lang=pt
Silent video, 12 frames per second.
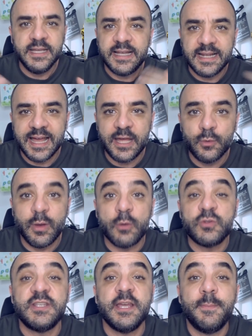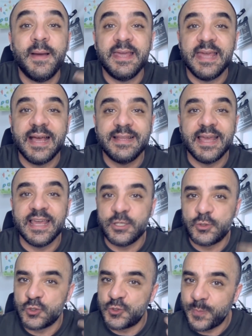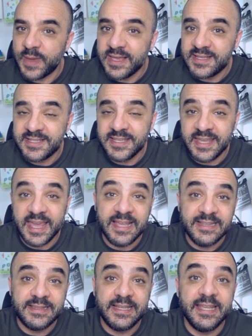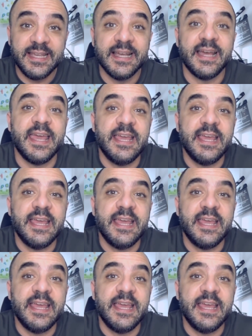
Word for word: E claro, ao ser banhada em suspense e intriga